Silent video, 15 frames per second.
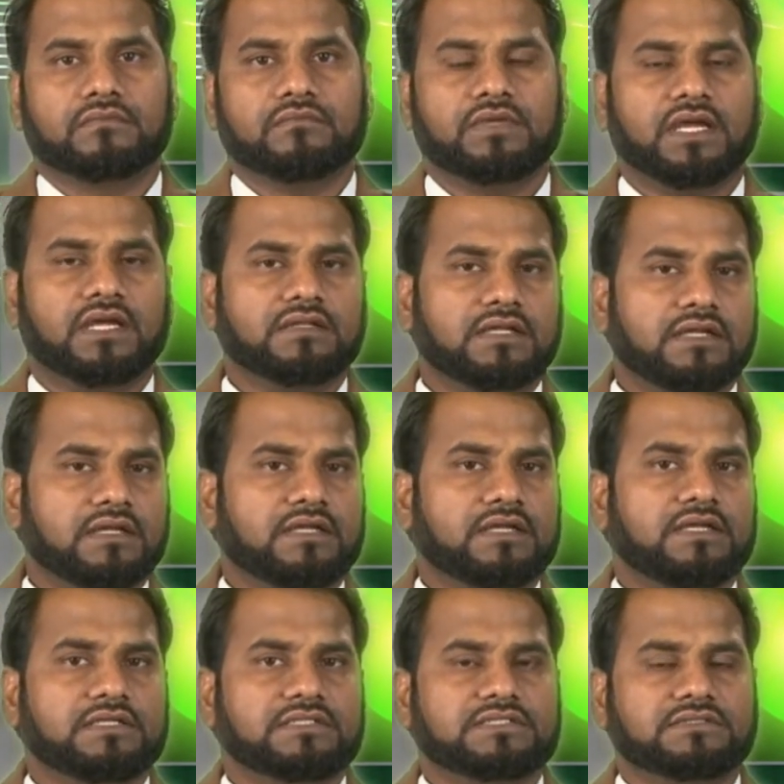మీ
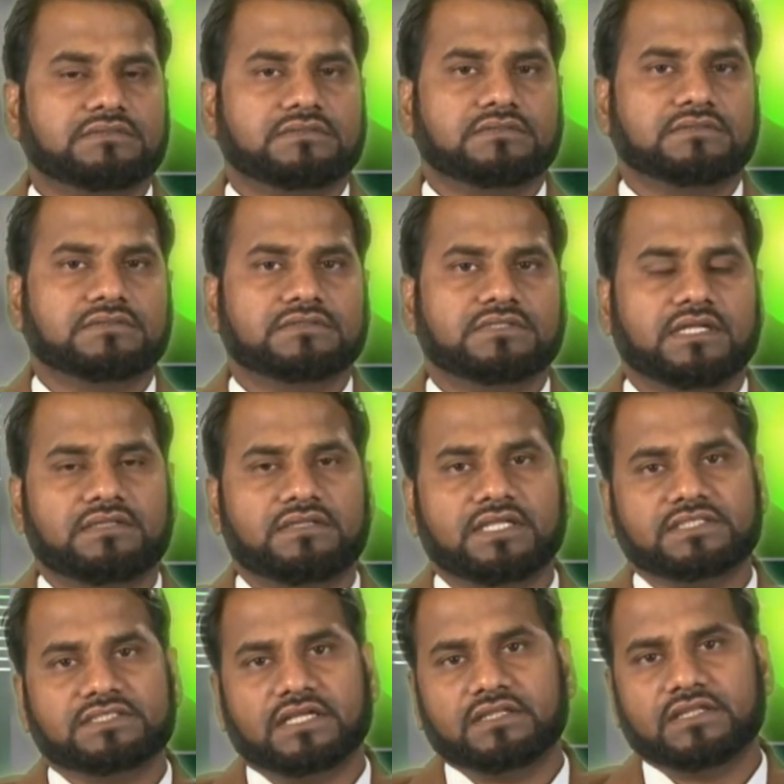అందరికీ సత్య
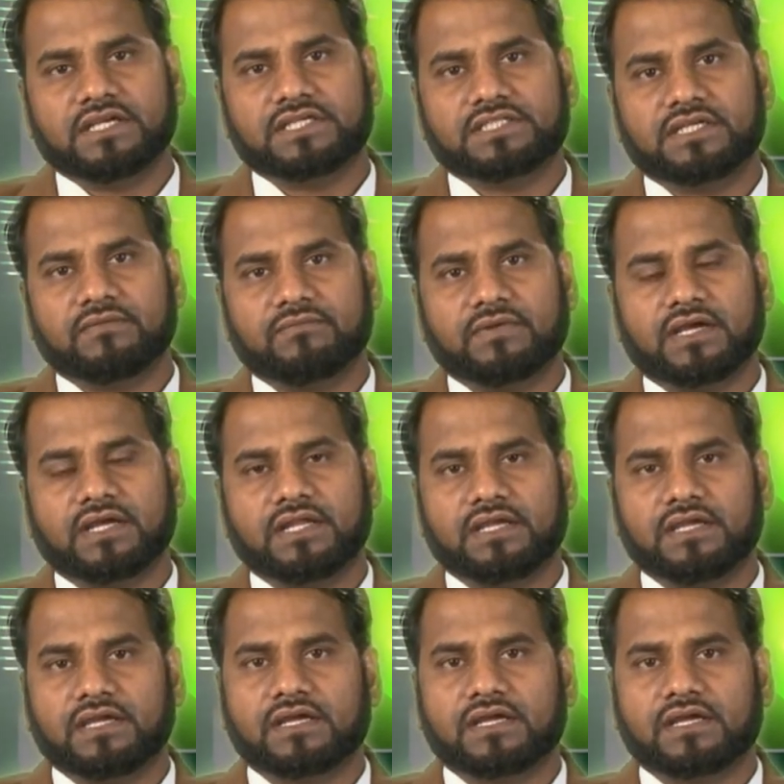సందేశం అనే ఈ